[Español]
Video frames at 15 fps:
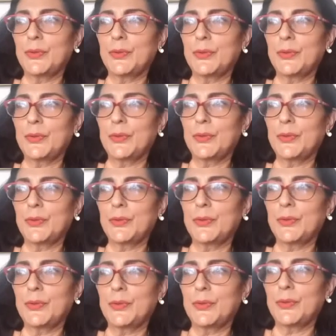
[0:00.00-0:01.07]
porque me
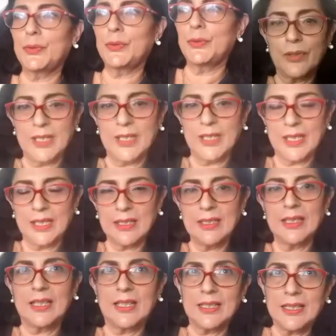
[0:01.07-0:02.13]
quito un poco de,
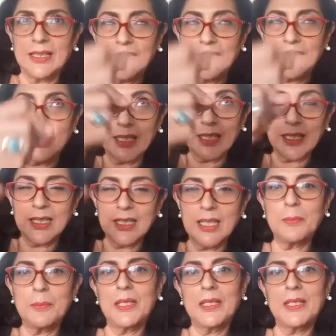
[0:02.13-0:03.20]
de que tiene que
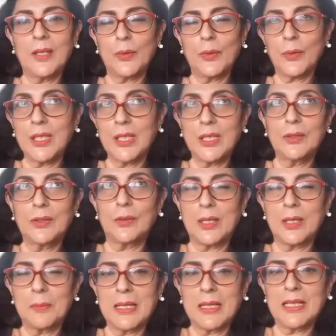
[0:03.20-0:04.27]
quedar bien el ojito,
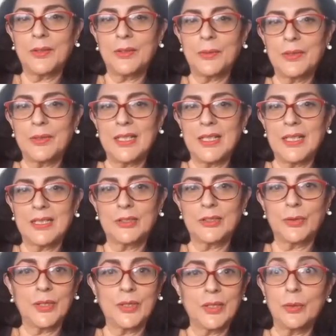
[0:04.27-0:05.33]
la mano o el
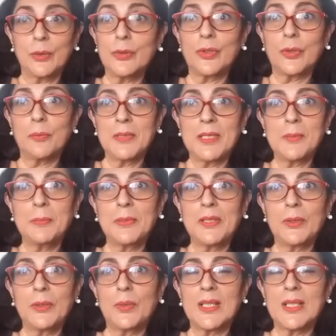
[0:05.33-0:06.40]
esto. Incluso mis
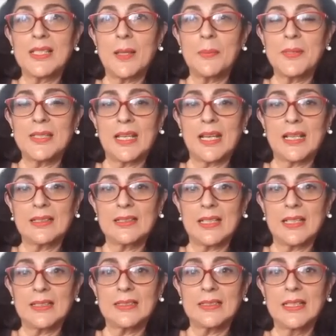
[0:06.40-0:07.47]
pinturas
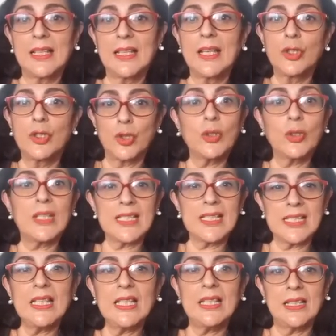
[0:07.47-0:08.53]
abstractas son
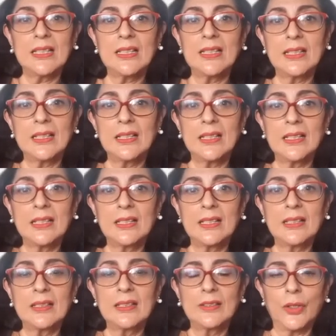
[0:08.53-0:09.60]
así,
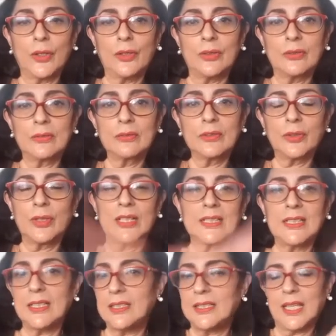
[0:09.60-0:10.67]
¿no? Son
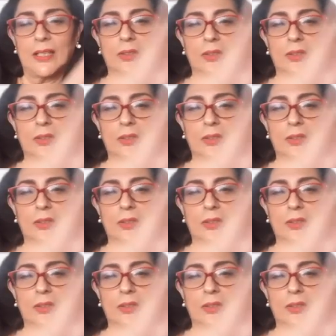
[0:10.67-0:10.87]
así, ya no